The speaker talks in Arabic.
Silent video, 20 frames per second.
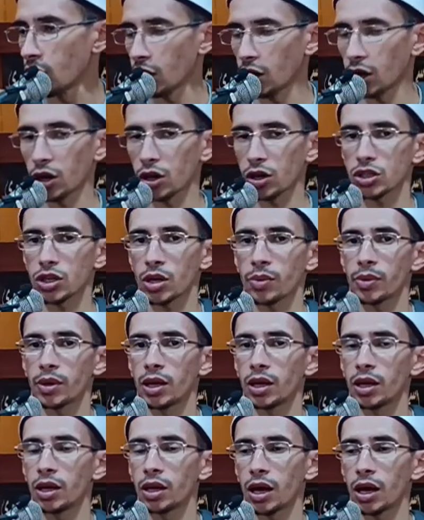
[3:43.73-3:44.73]
خرج
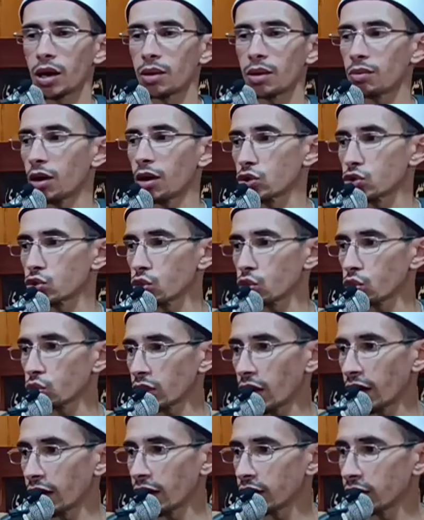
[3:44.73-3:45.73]
به المحجور
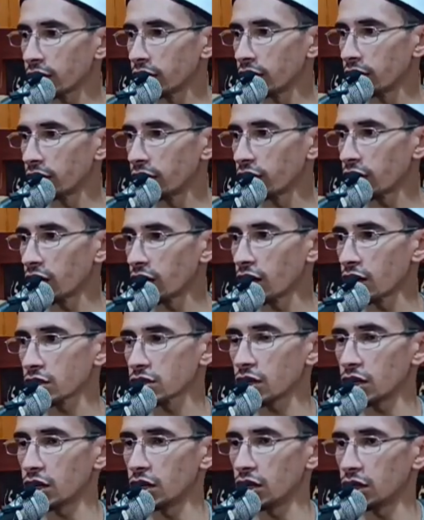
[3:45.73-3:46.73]
عليه فلا
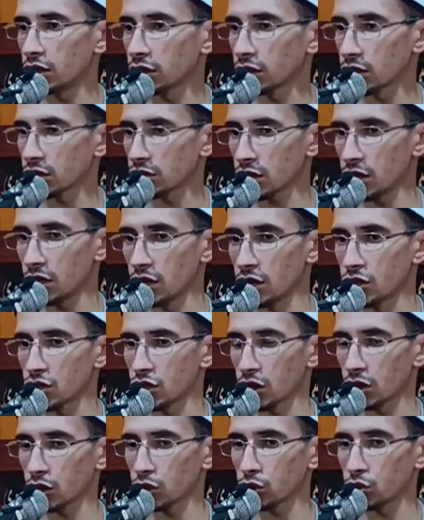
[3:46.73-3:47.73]
يصح تصح
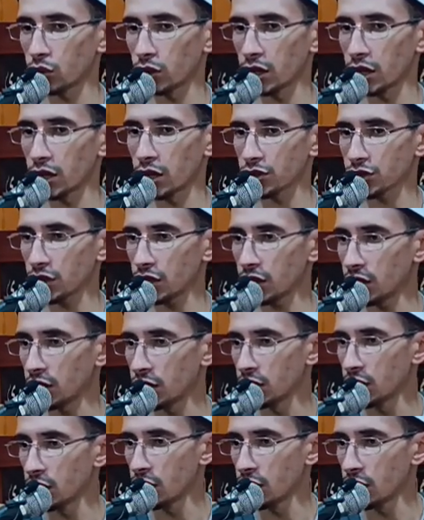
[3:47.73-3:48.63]
إجارته ولا يصح